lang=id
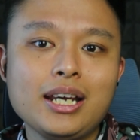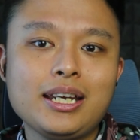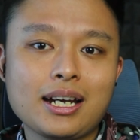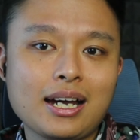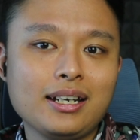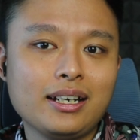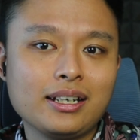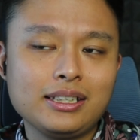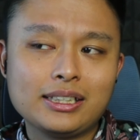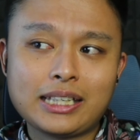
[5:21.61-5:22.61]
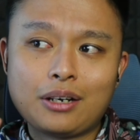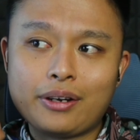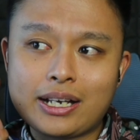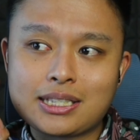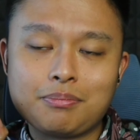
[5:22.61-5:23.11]
yang ada di
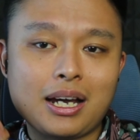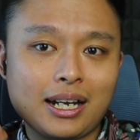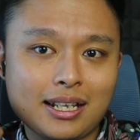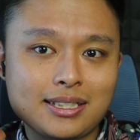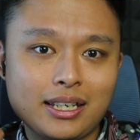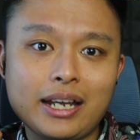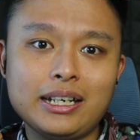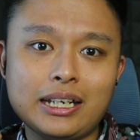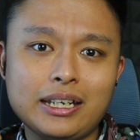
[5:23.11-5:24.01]
TWS sebelah kanan saya ini